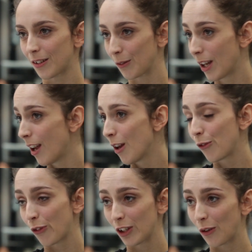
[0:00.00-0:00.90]
euh,
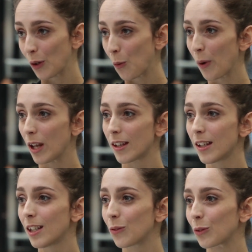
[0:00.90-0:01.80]
fait dans la
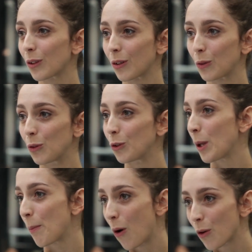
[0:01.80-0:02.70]
compagnie, donc euh, qu'on ne
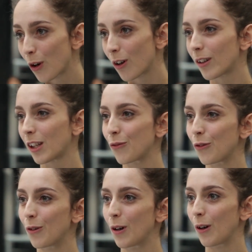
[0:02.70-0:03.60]
connaît pas encore. Il
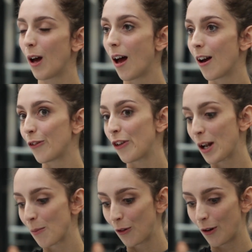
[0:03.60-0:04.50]
faut
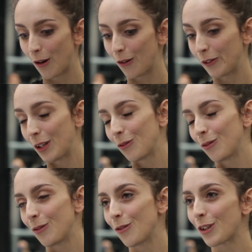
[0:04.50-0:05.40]
finalement, on a
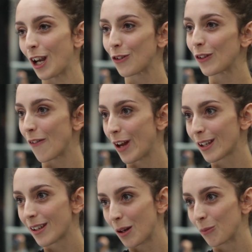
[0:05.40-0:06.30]
une, charge de
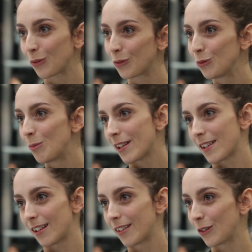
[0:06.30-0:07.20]
travail qui est un peu double à
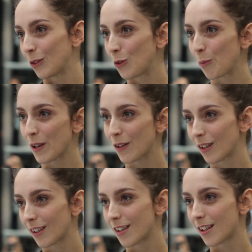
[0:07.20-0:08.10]
celle d'une
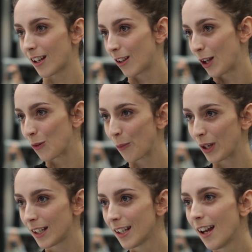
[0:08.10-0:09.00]
personne qui est déjà dans la
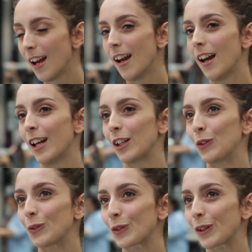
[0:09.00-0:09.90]
compagnie.
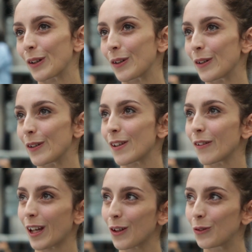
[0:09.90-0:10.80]
Donc,
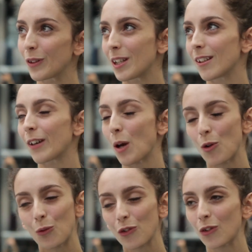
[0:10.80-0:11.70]
c'est vrai qu'on est
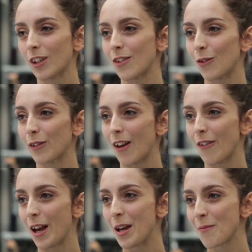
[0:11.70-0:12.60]
vraiment concentré sur le
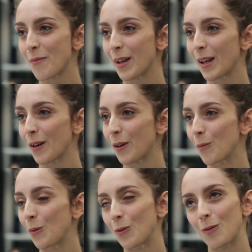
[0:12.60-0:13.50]
travail, mais
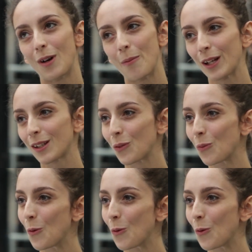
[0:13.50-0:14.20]
bon, à partir du